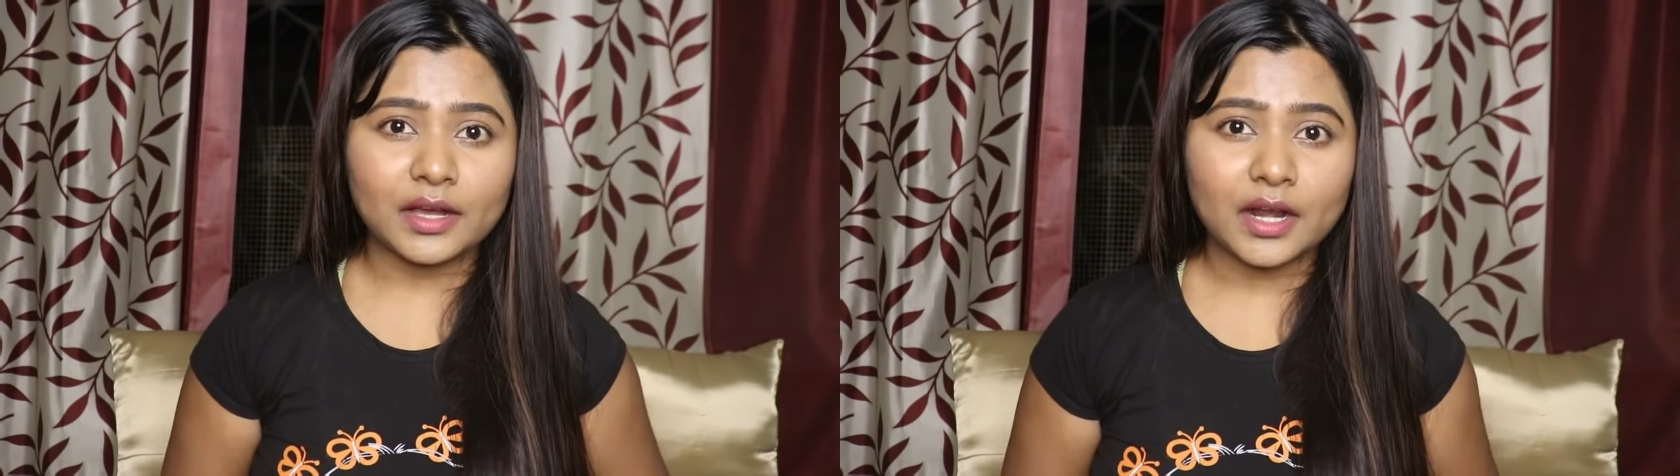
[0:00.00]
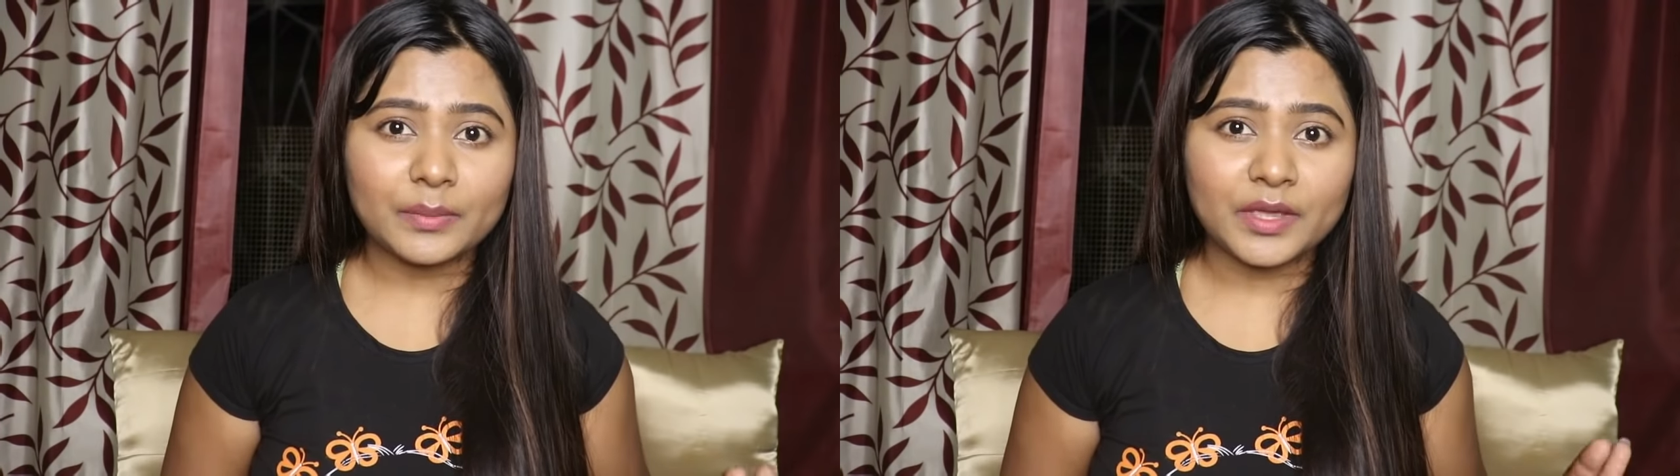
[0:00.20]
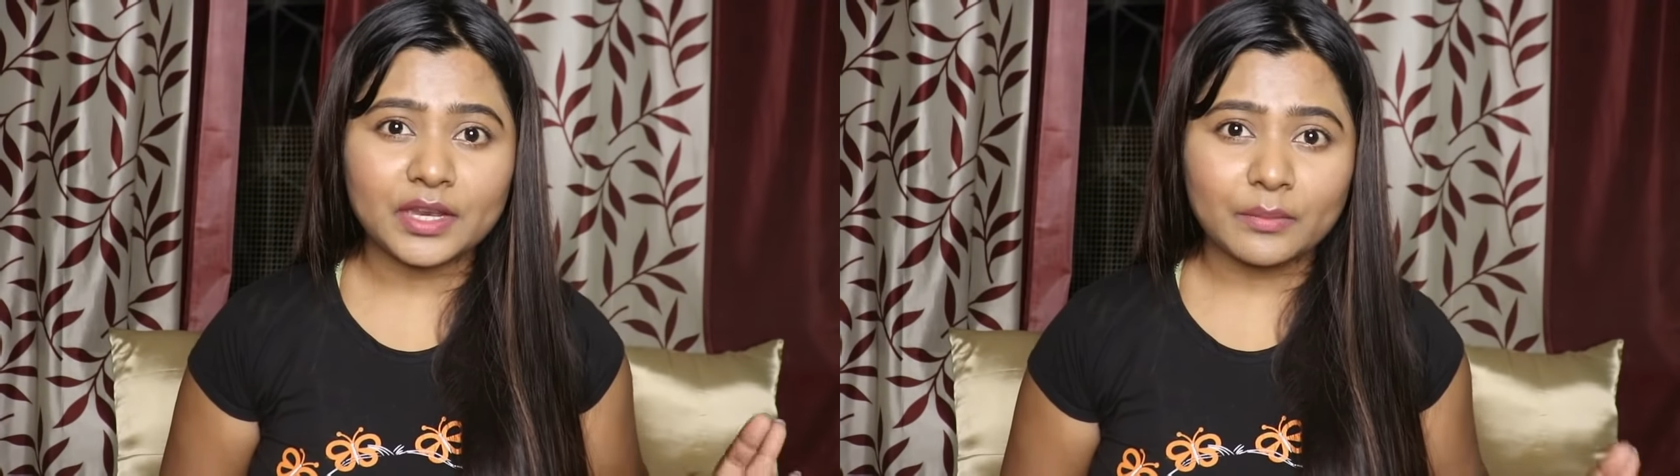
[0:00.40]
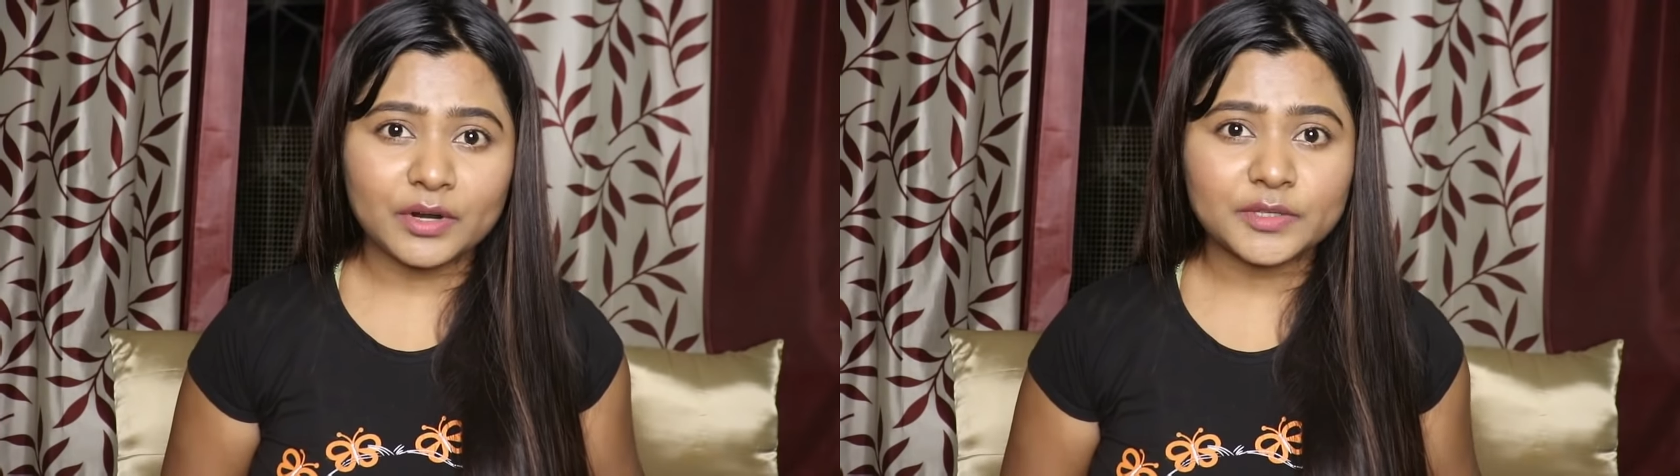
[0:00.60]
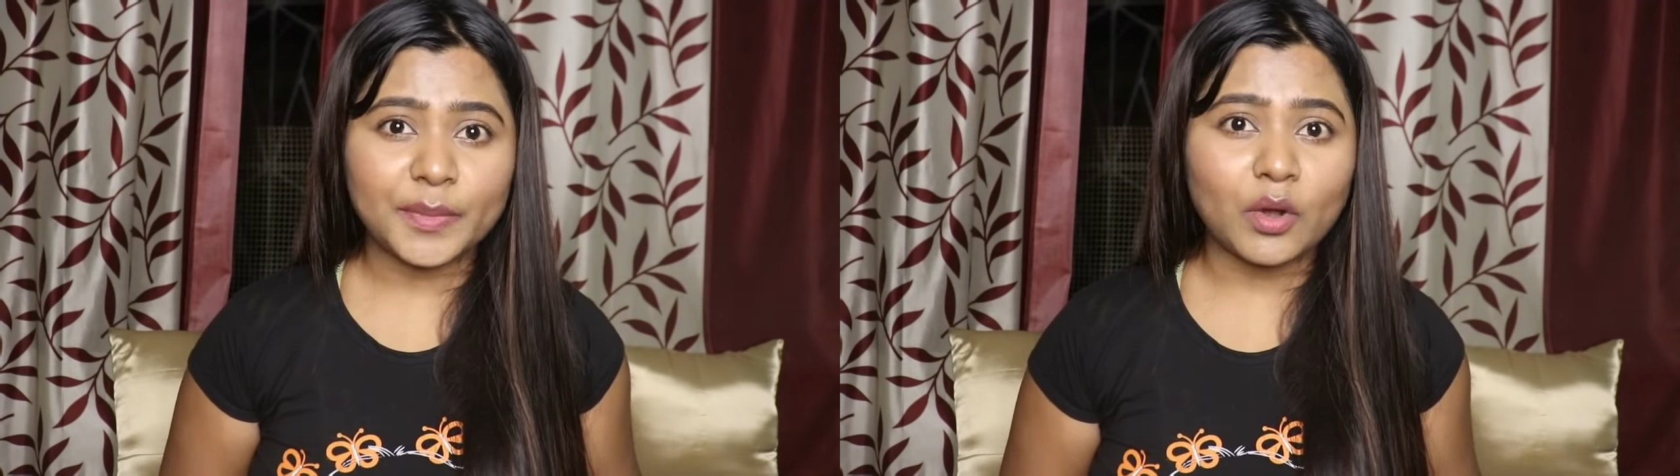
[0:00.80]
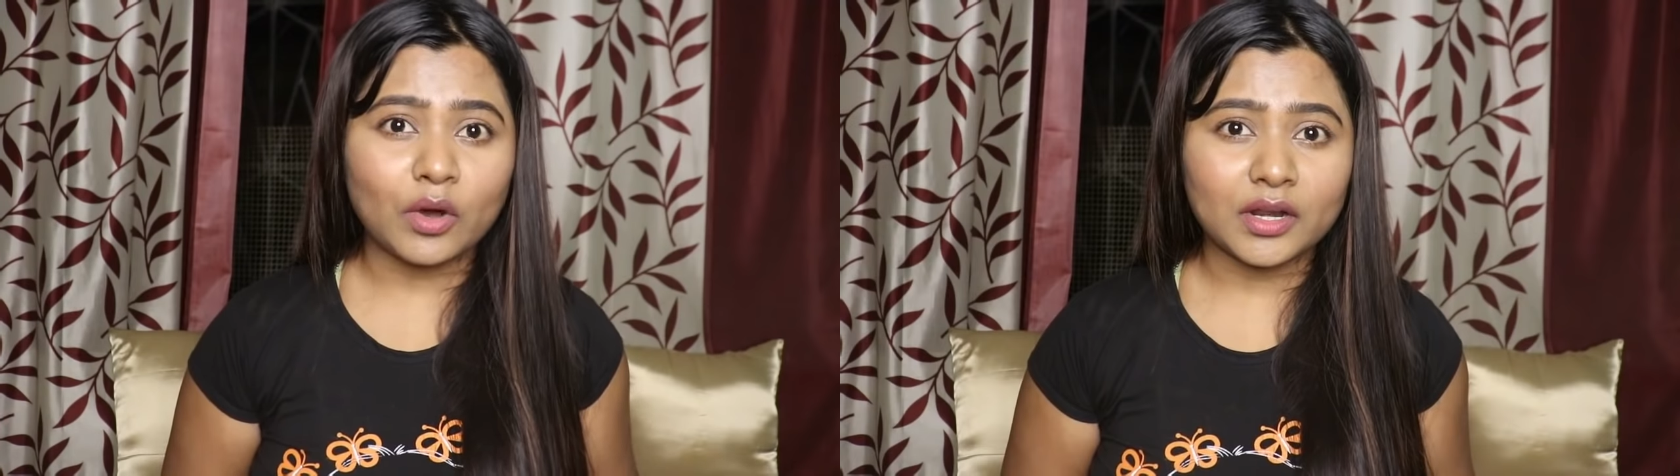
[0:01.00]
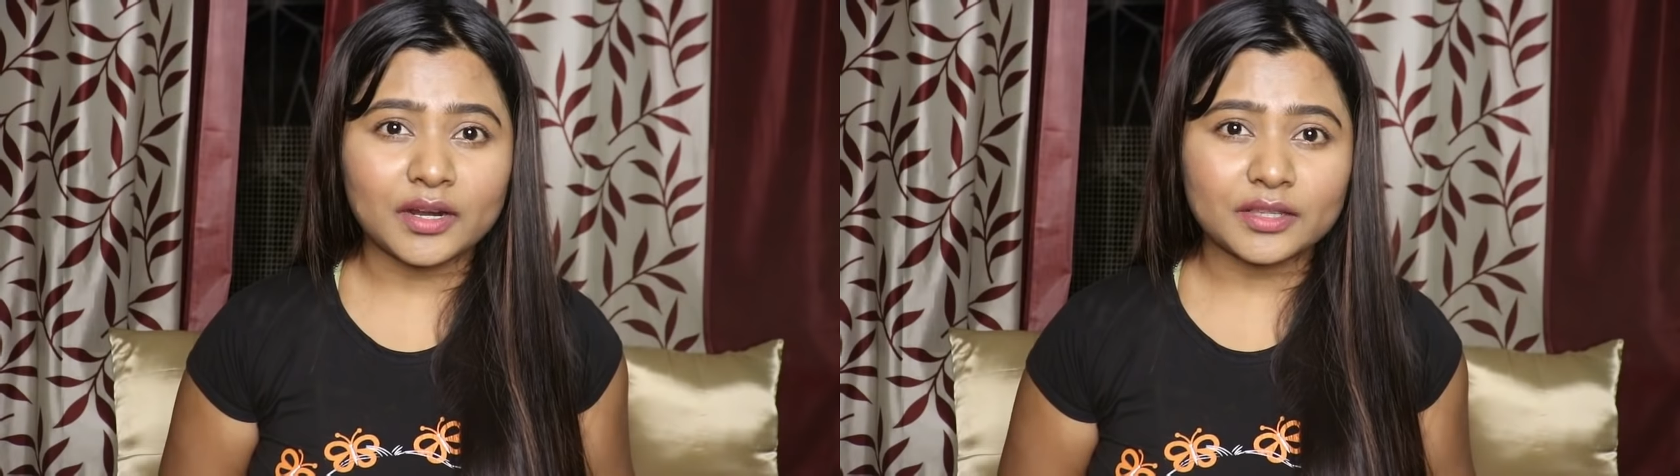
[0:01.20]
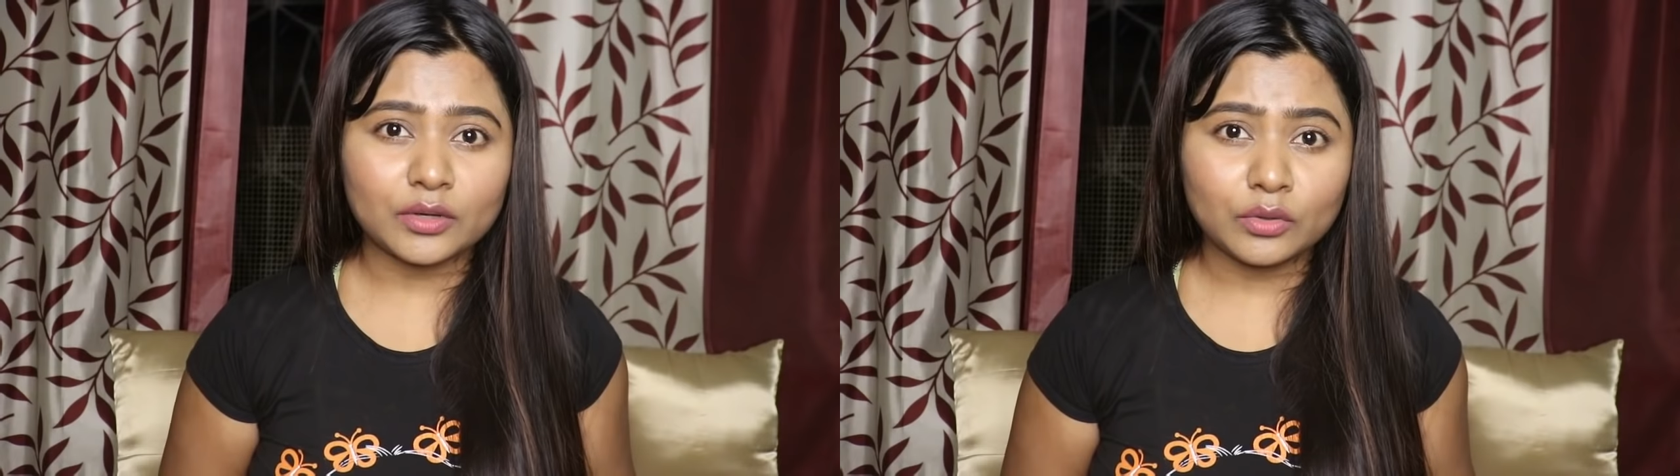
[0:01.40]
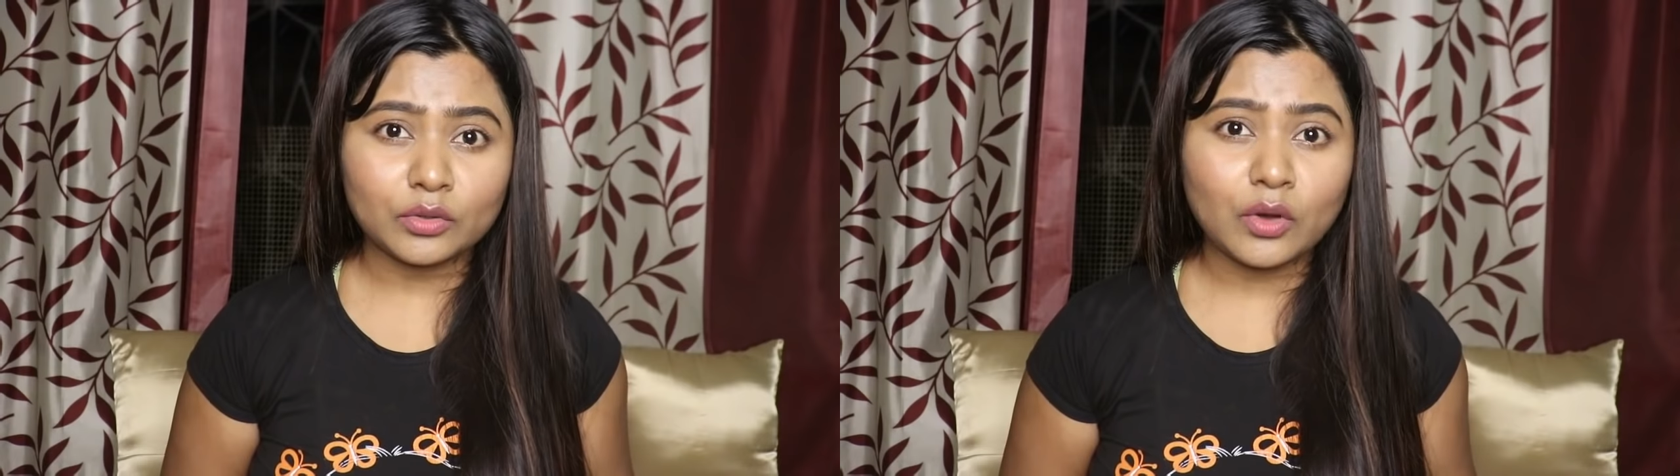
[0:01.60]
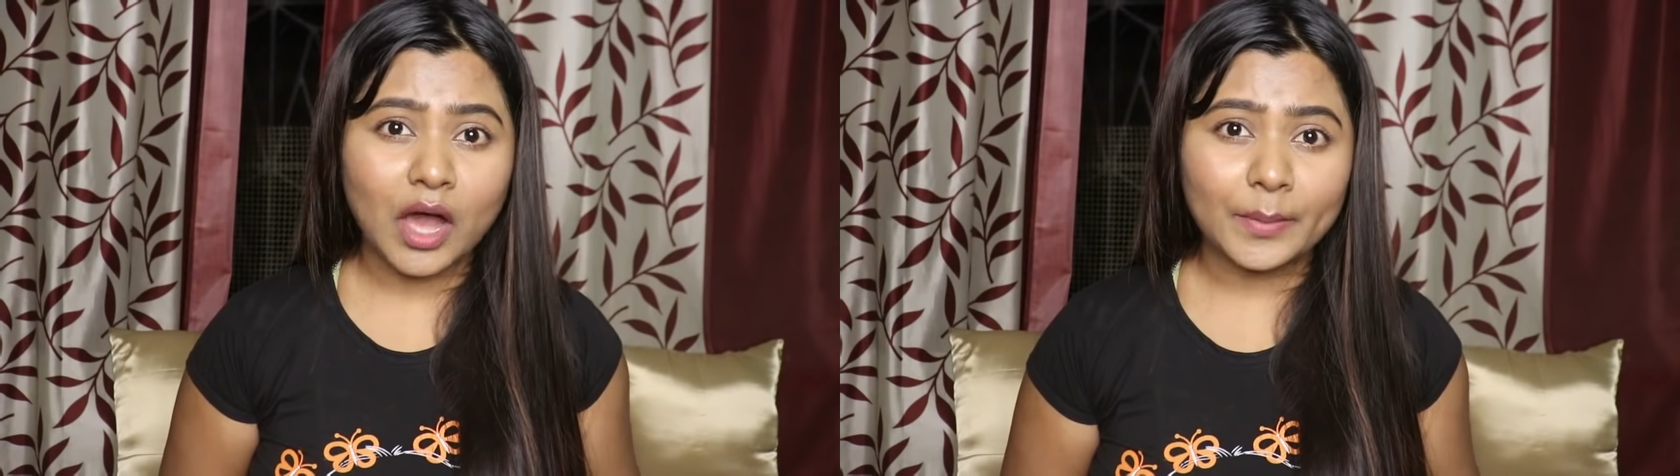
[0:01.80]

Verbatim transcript: अगर आप इन नंबर्स पे कॉल करते हो तो